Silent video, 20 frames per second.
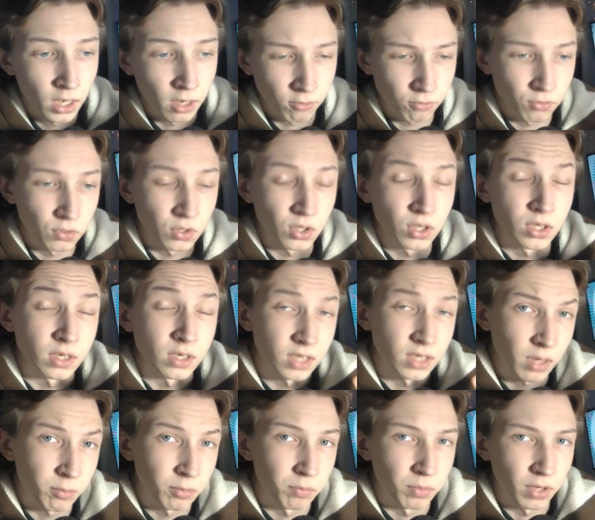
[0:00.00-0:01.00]
вы видите
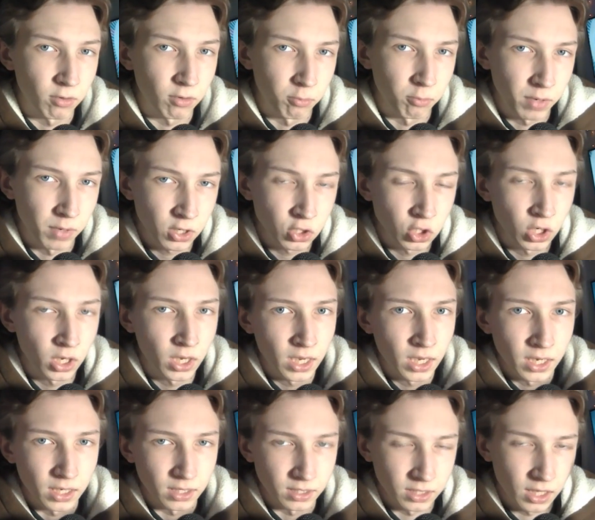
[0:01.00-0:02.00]
самый первый матч
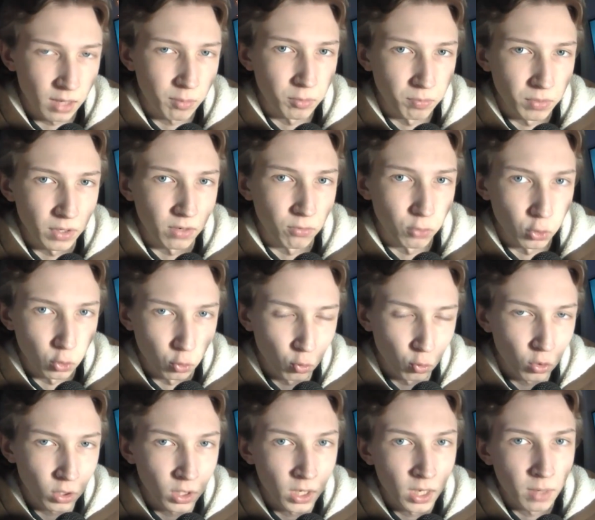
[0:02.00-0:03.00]
и самый первый
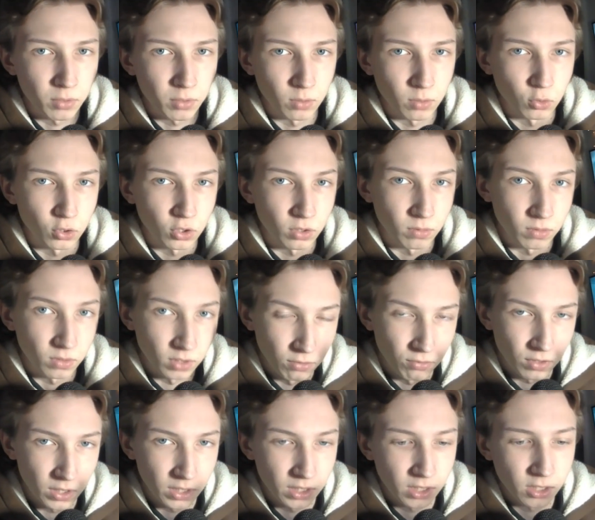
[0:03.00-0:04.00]
тур, потому что
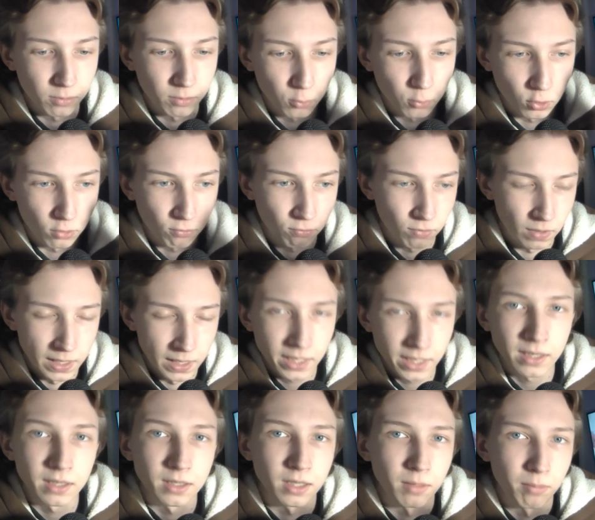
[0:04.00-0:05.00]
Дэйвка Сила против
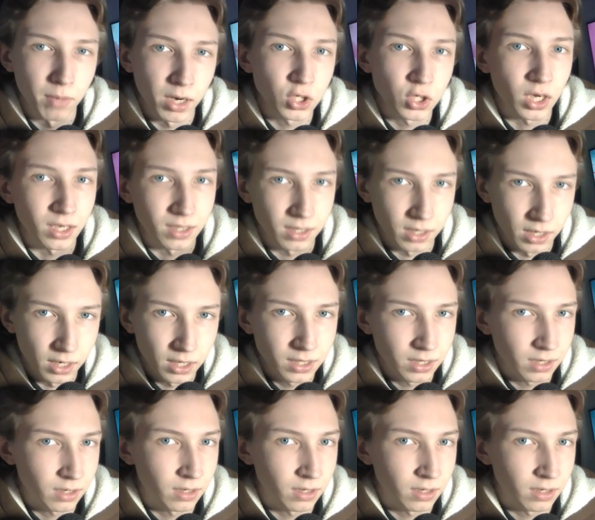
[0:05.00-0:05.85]
Валеры это матч открытия